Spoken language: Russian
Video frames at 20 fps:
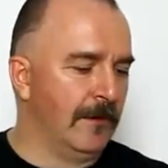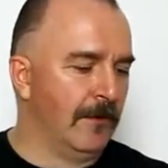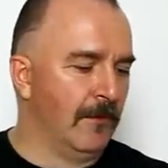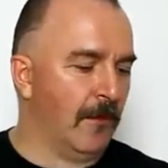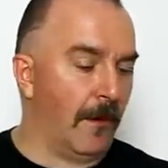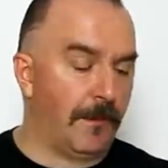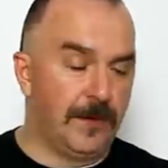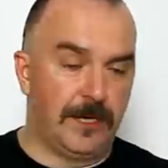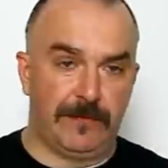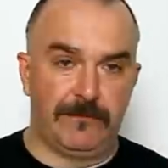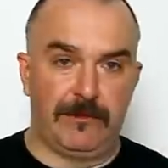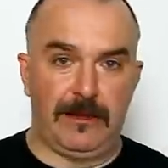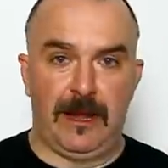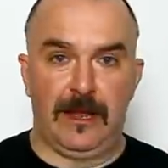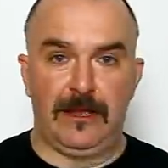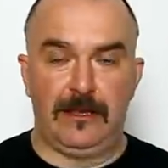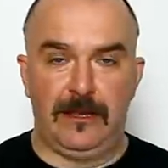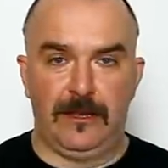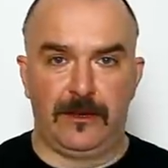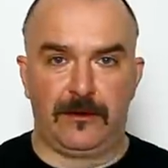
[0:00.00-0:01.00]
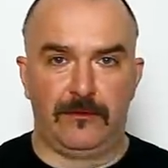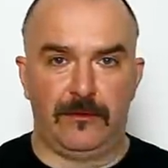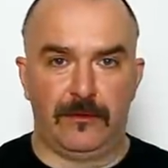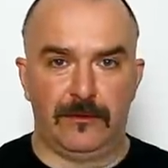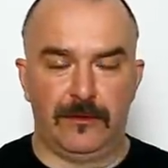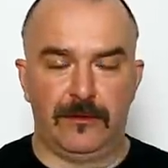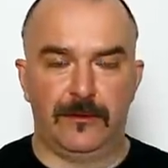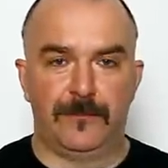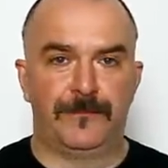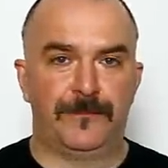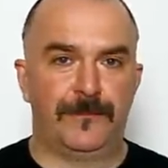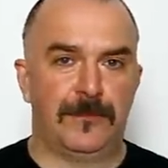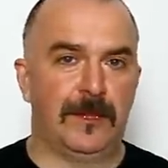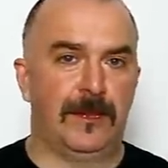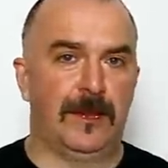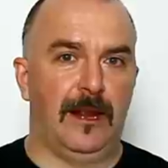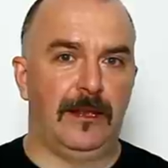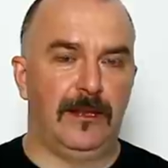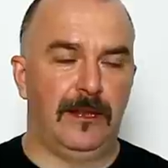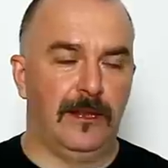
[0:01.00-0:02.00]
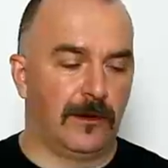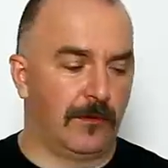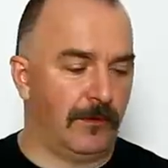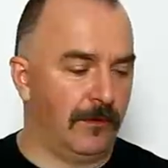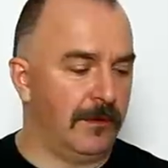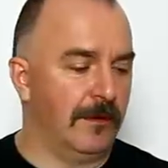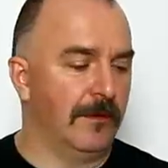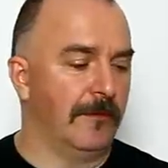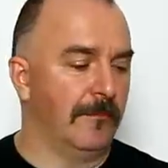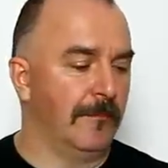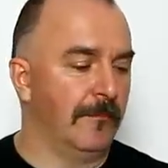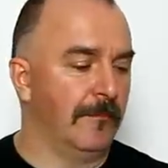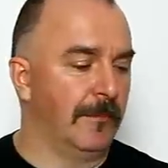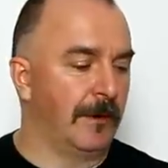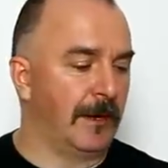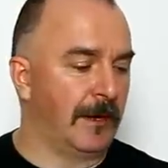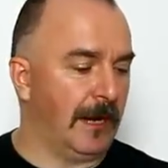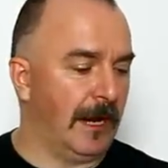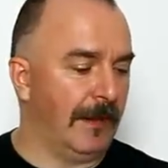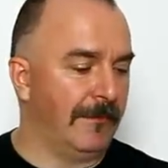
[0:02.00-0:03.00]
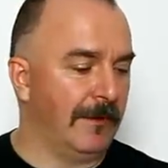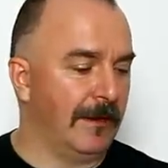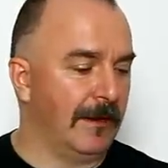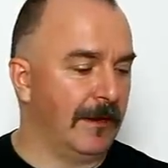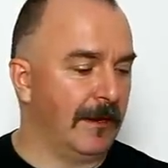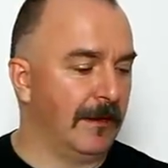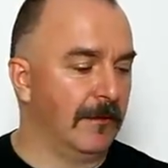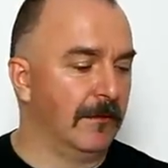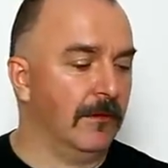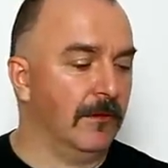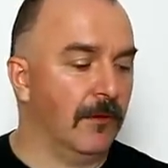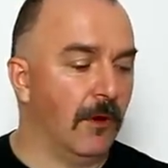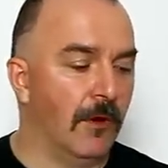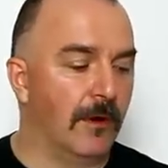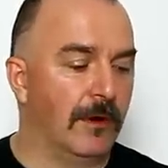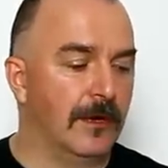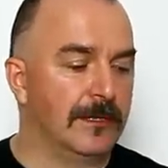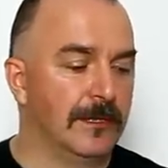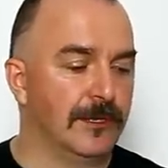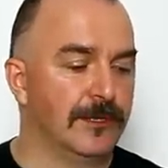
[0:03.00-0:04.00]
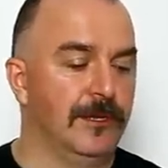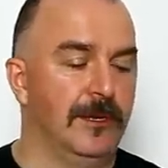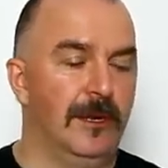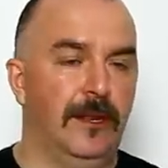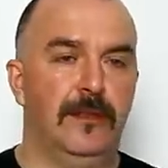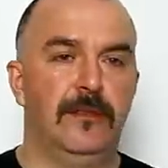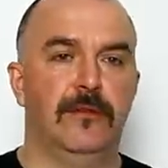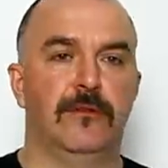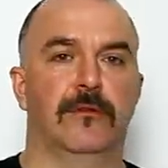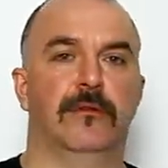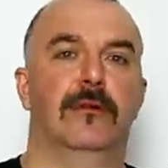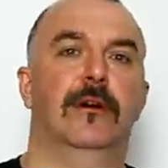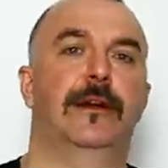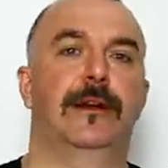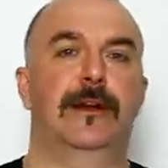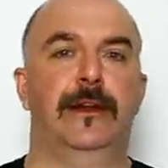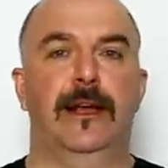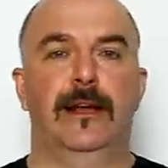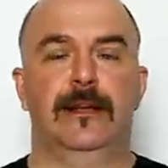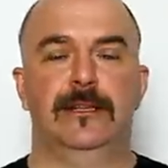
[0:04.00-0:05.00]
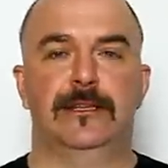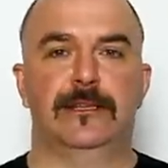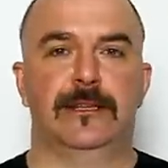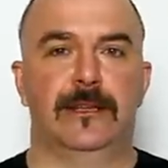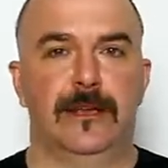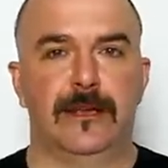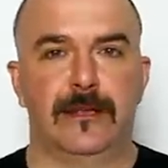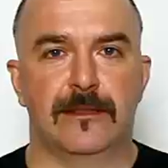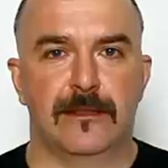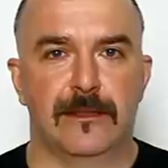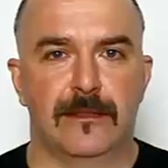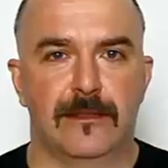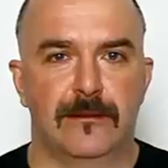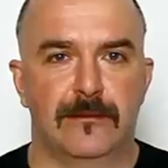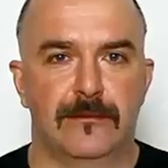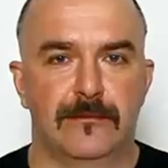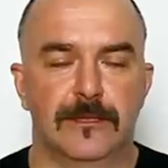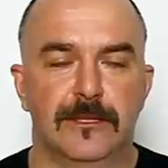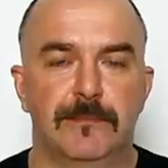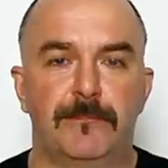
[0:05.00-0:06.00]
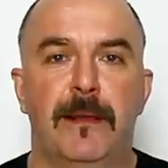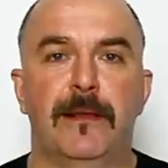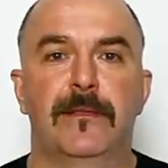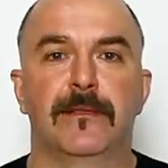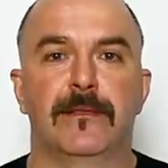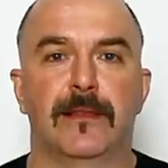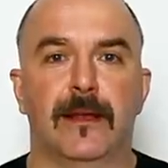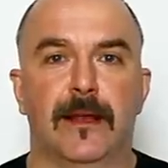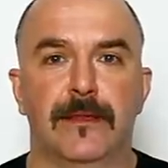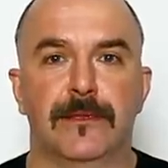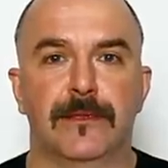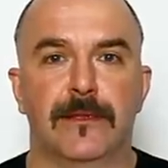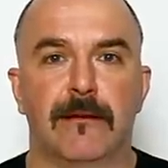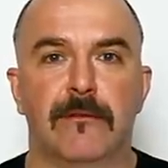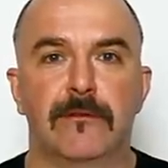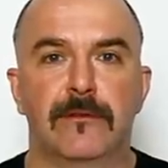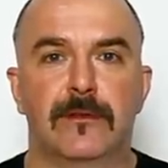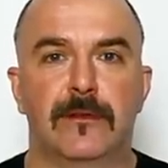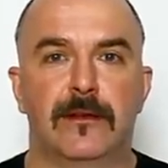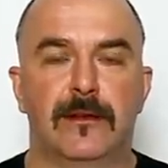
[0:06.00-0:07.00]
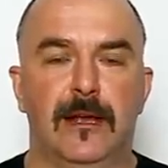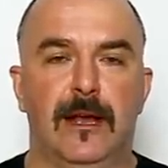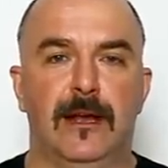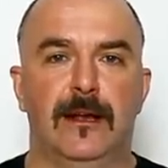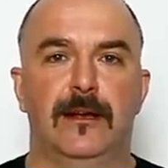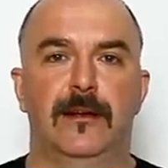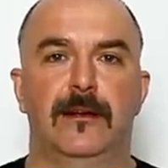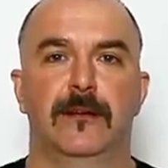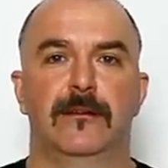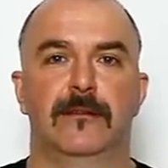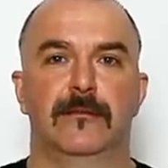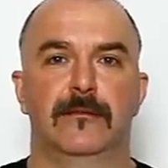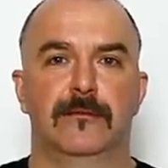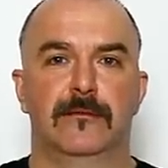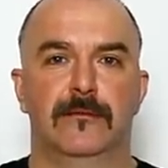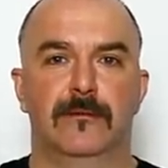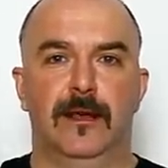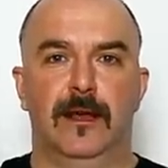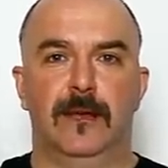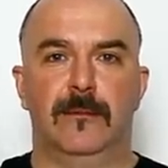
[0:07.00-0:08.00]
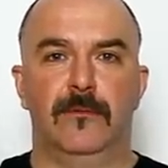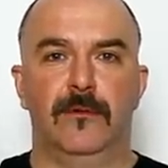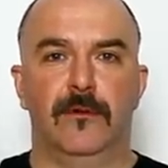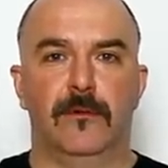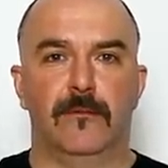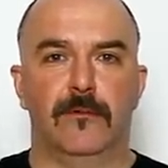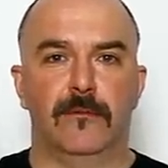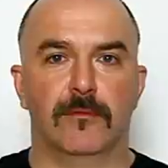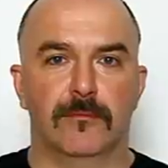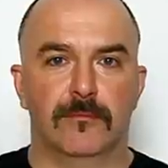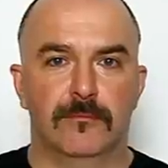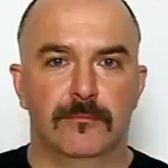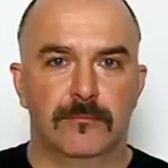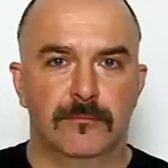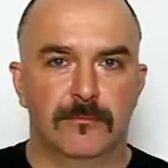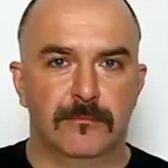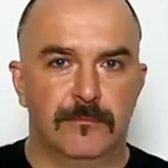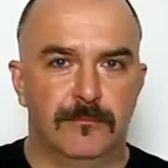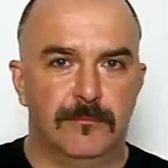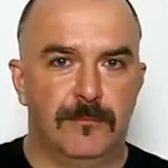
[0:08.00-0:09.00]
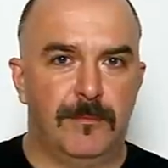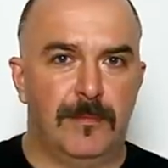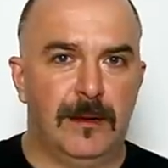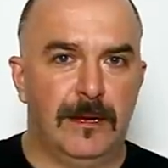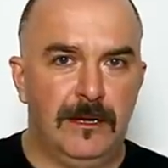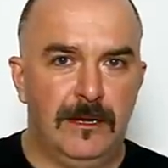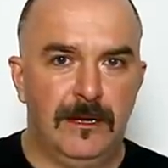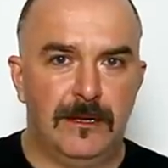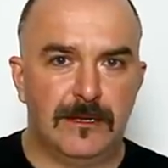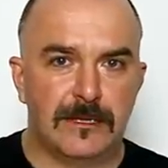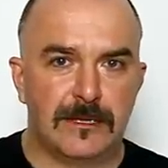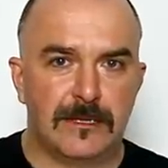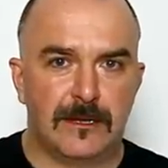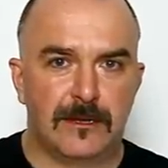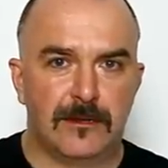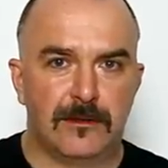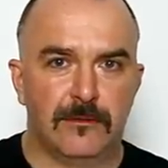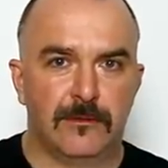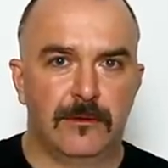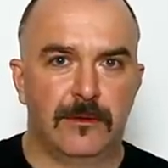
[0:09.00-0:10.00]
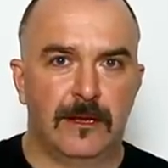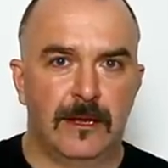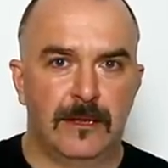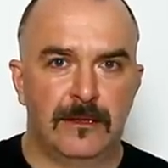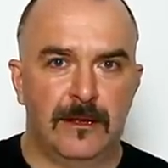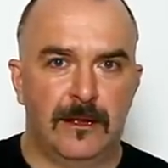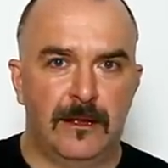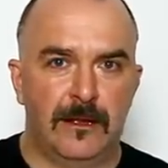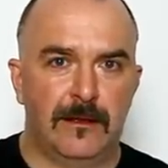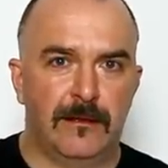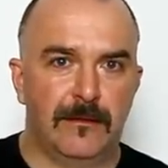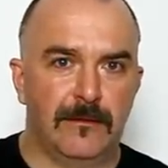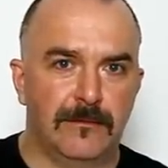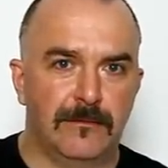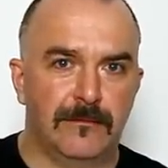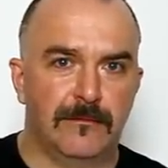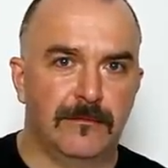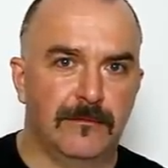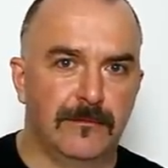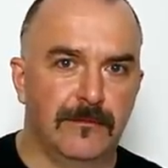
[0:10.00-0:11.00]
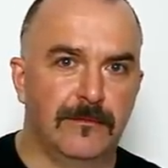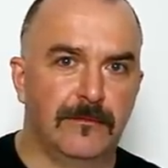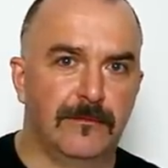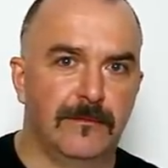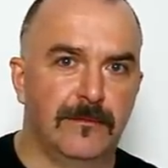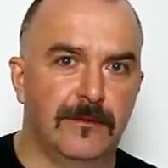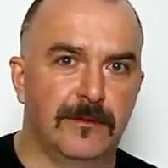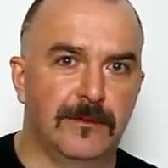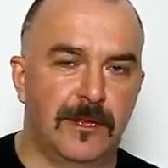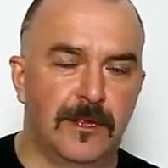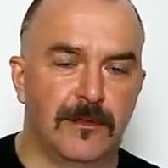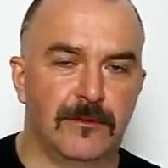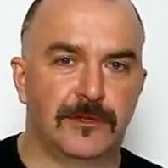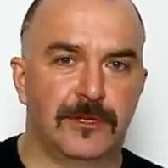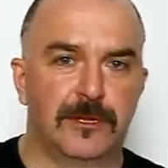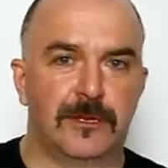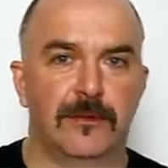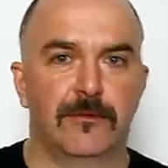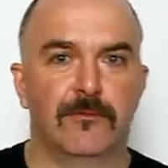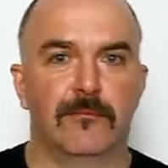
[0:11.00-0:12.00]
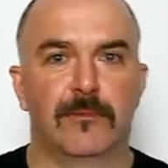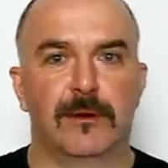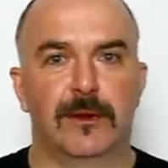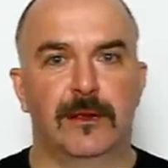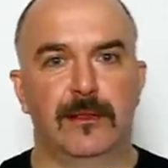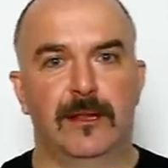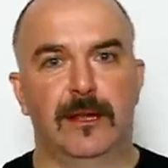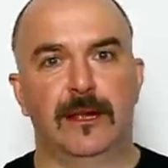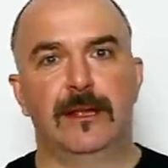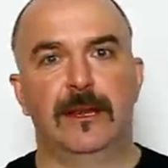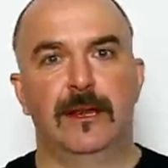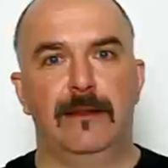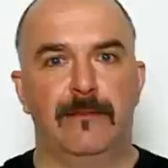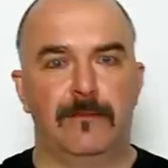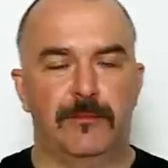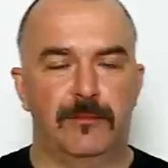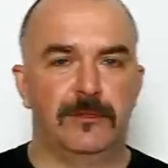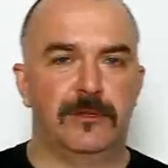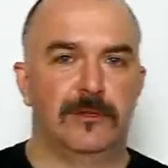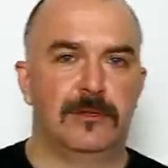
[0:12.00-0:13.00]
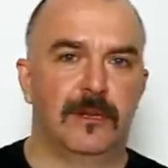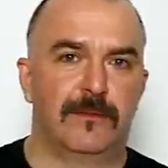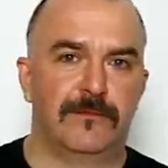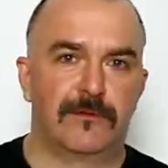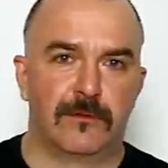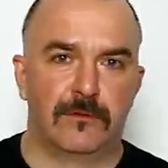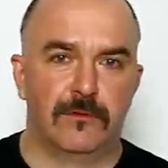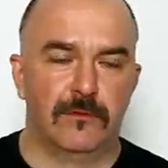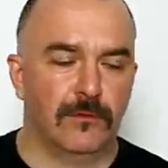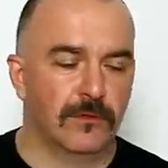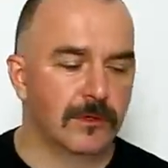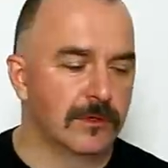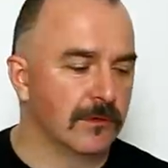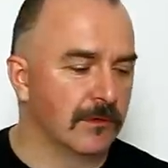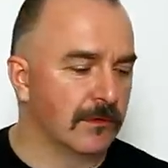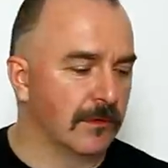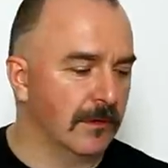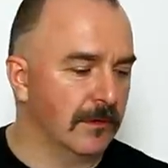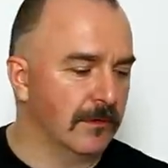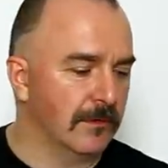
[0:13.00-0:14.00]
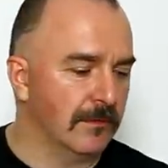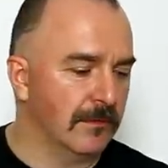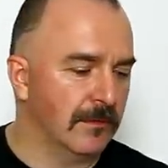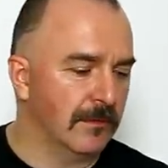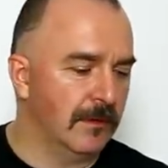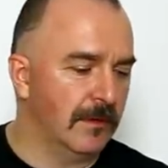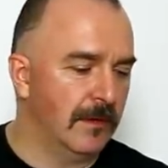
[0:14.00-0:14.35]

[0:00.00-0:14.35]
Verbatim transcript: Общество реагирует, не реагирует правильно, но, к сожалению, реакция эта спонтанная, вот как амебу полили кислотой, она ложноножки убрала или выпустила их в другую сторону.